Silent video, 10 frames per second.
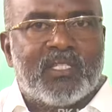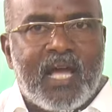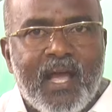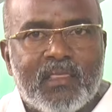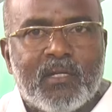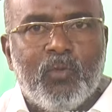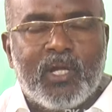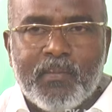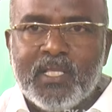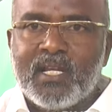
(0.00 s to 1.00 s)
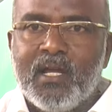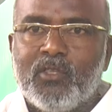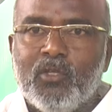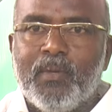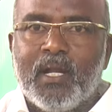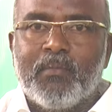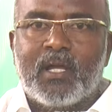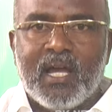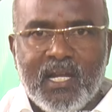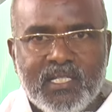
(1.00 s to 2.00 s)
సాయంత్రం ముఖ్యమంత్రి గారితో మనం
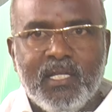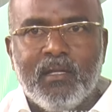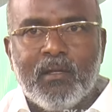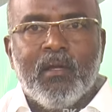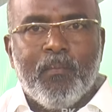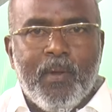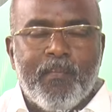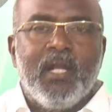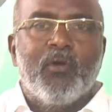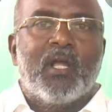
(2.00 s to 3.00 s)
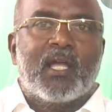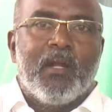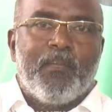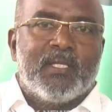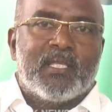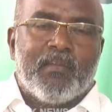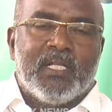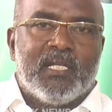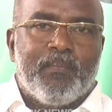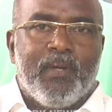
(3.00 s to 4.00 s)
కలిసి మిమ్మల్ని కూడా
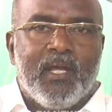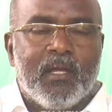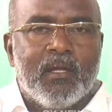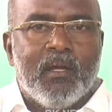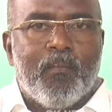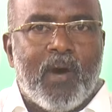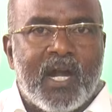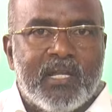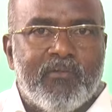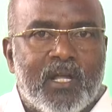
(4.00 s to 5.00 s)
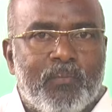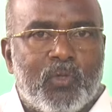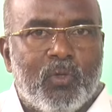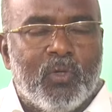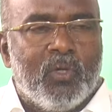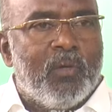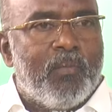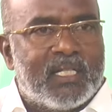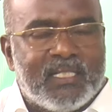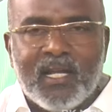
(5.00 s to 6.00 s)
కల్పిస్తామని చెప్పి మాట ఇవ్వడంతో
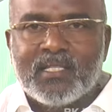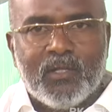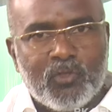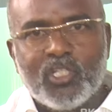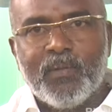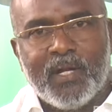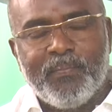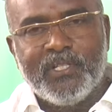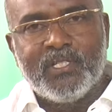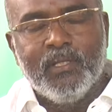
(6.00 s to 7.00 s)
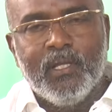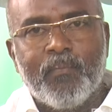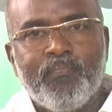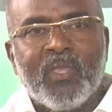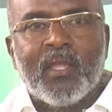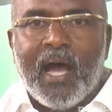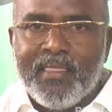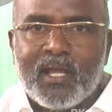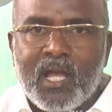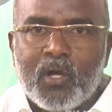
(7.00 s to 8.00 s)
మాకు చాలా సంతోషం అనిపించింది
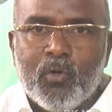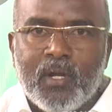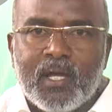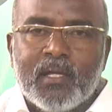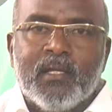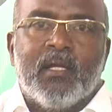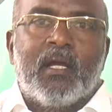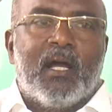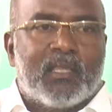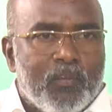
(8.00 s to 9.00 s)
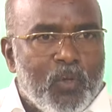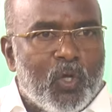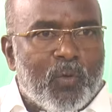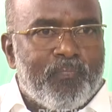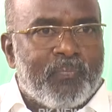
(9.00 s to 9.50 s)
అదే కాకుండా గతంలో